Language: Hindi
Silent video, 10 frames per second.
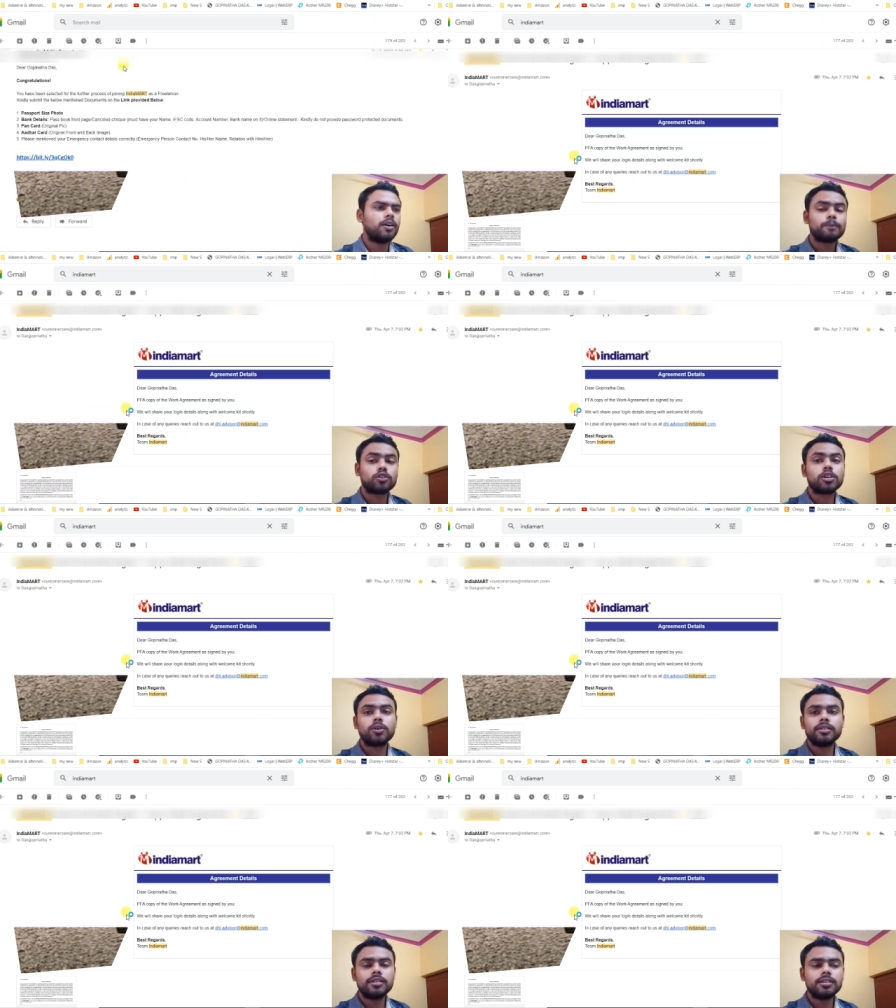तो
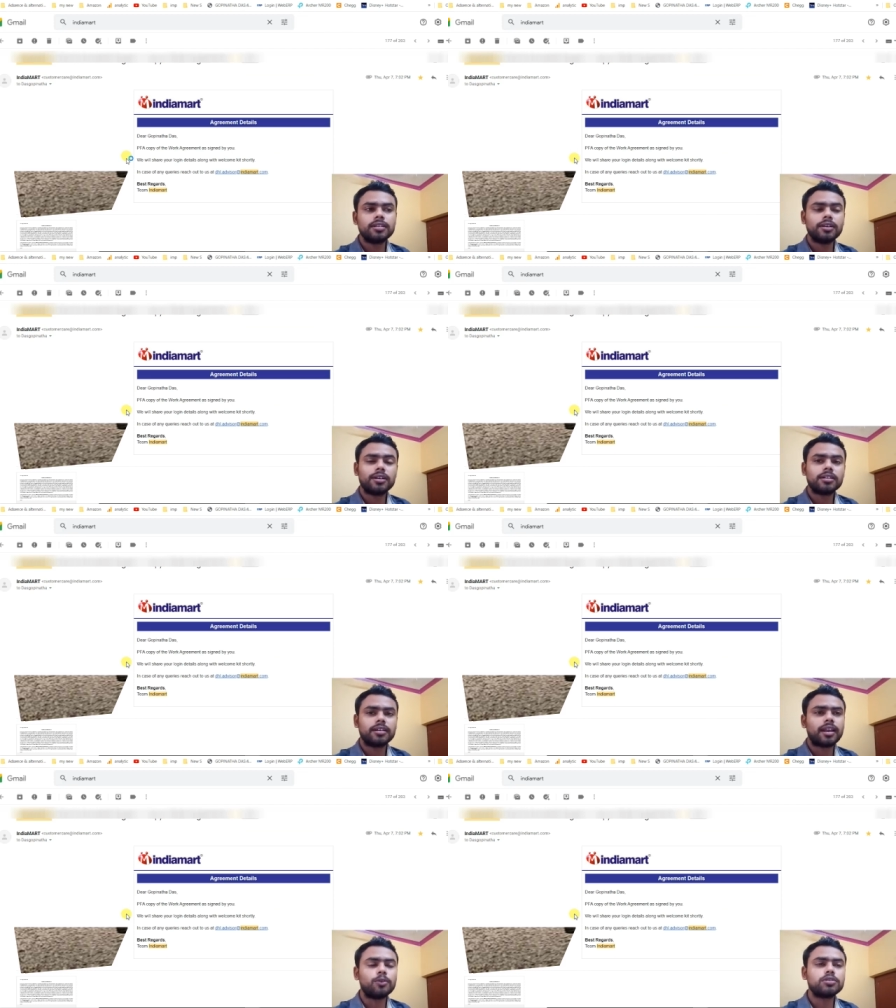देखो ये
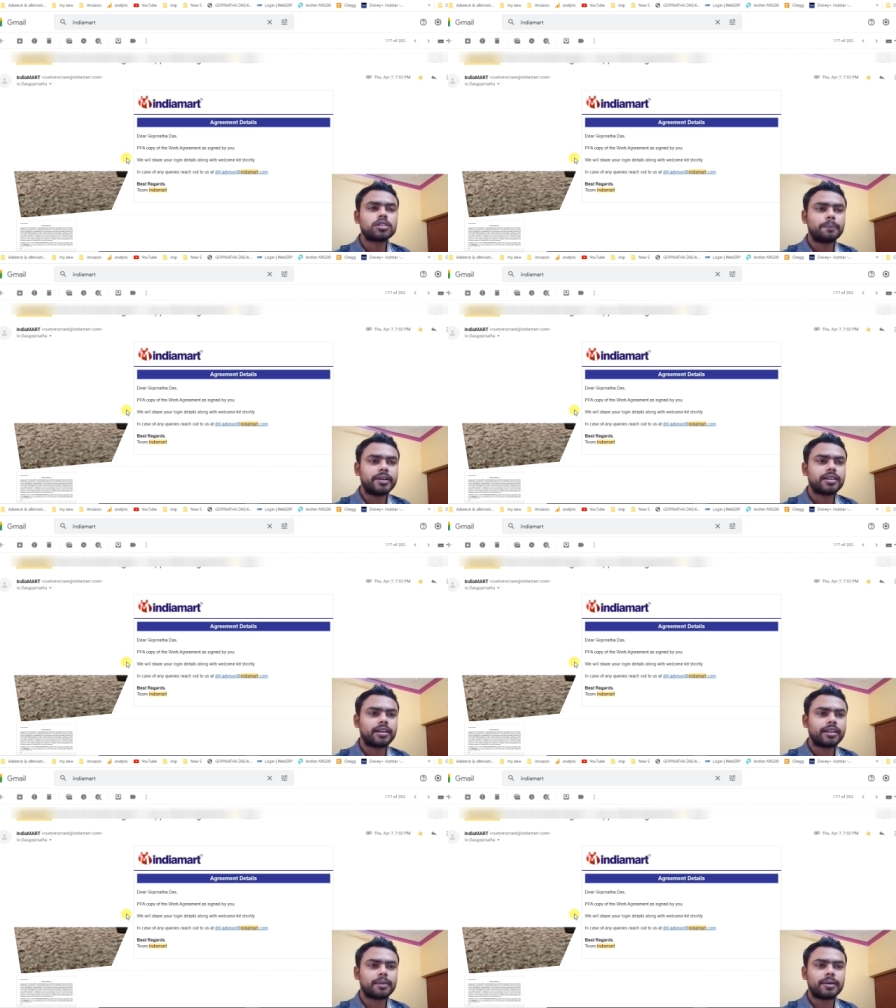राउंड सबमिट
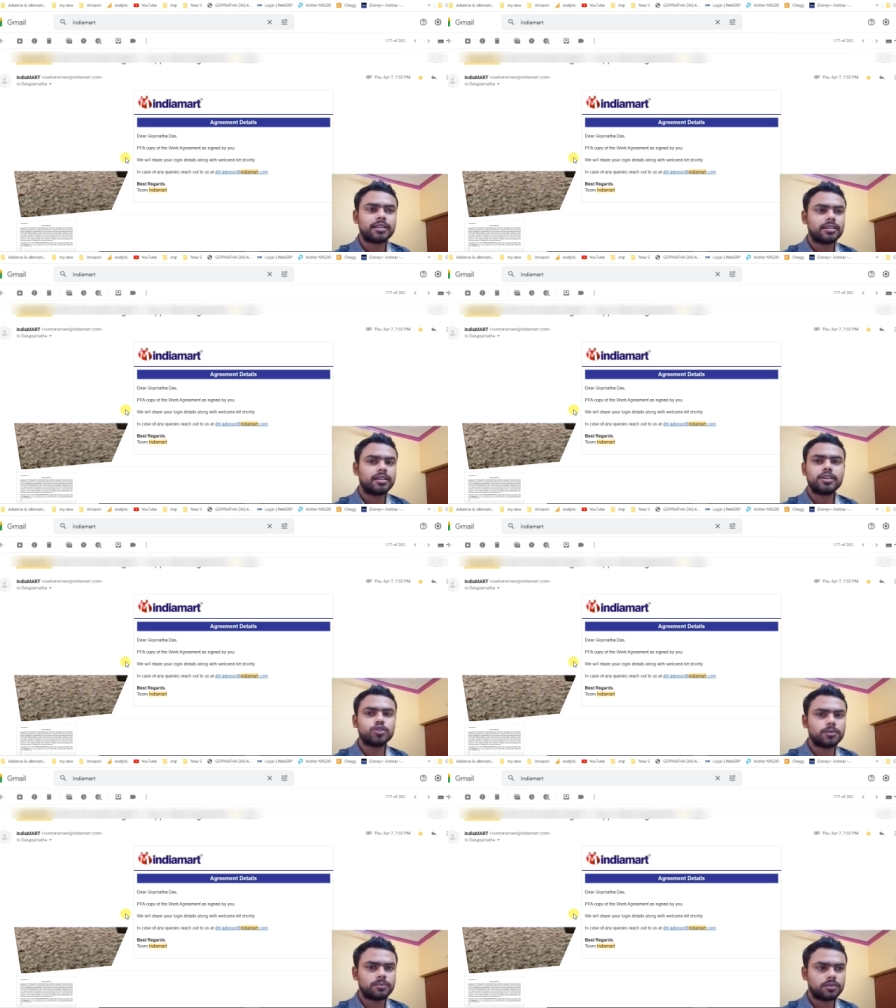करने के बाद ना ये
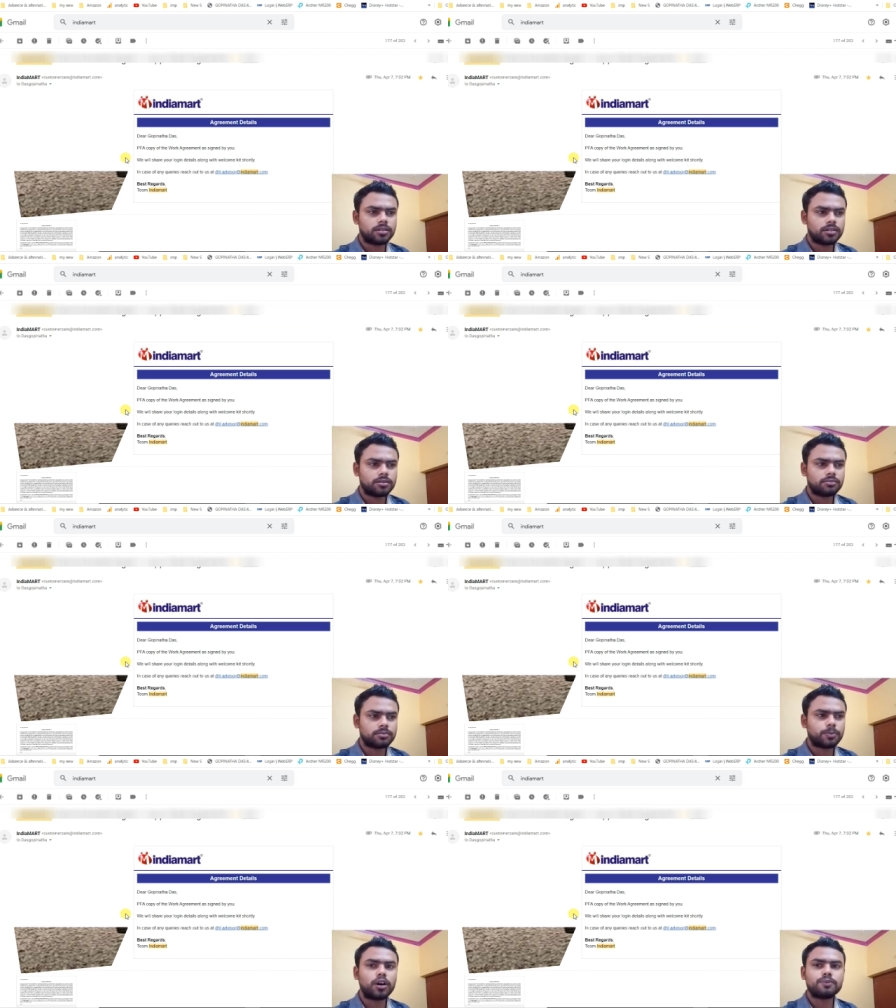जो
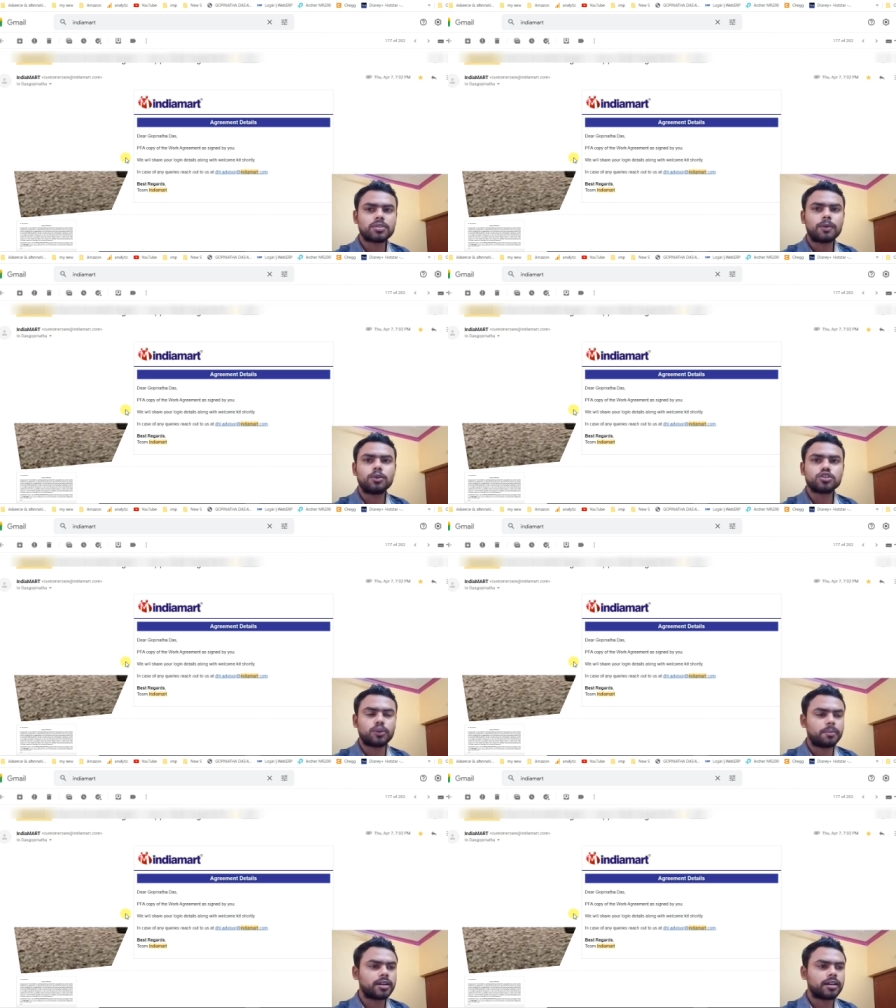फॉर्म था वो
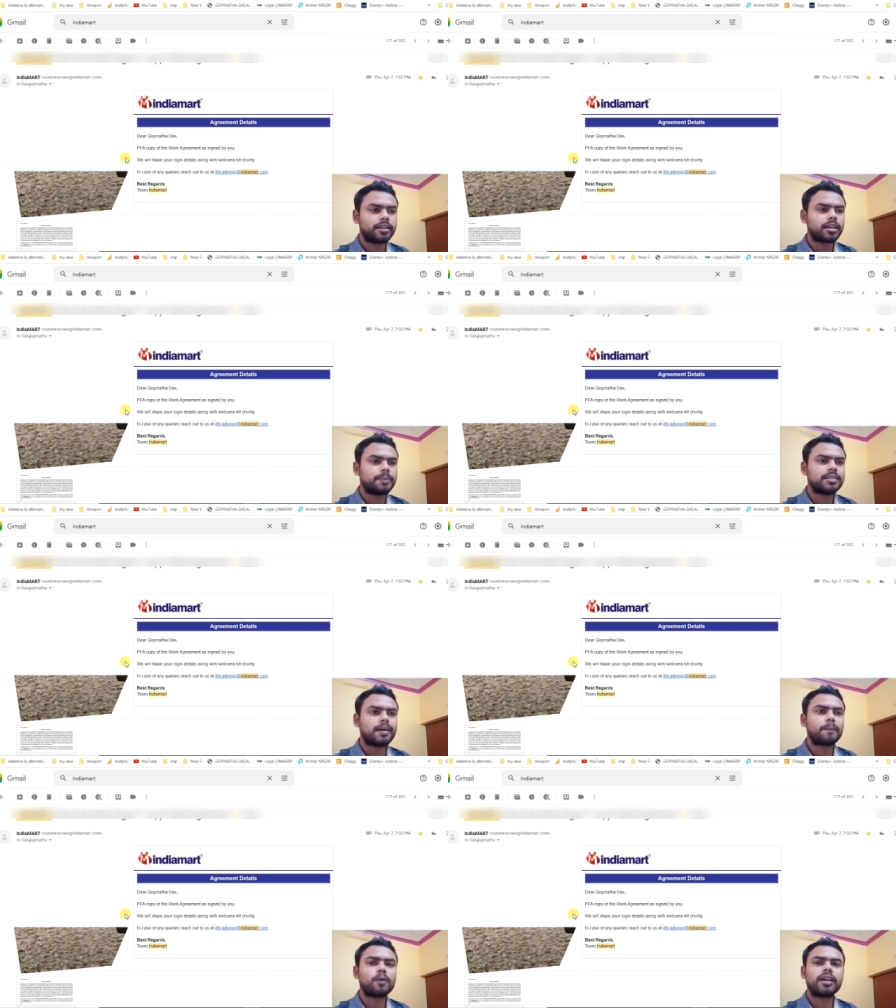सबमिट करने के बाद आपको